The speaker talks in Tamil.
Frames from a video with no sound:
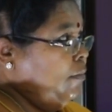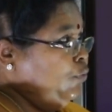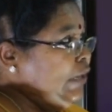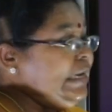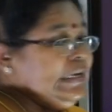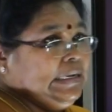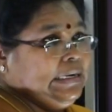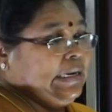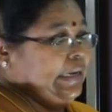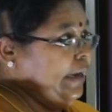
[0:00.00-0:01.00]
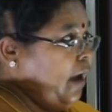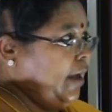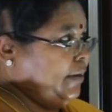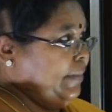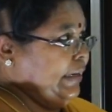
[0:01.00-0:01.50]
முரளுகின்ற
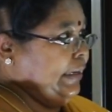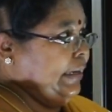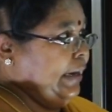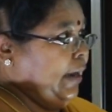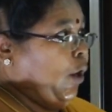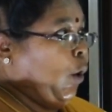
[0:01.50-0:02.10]
ரீங்காரம் விடுகின்ற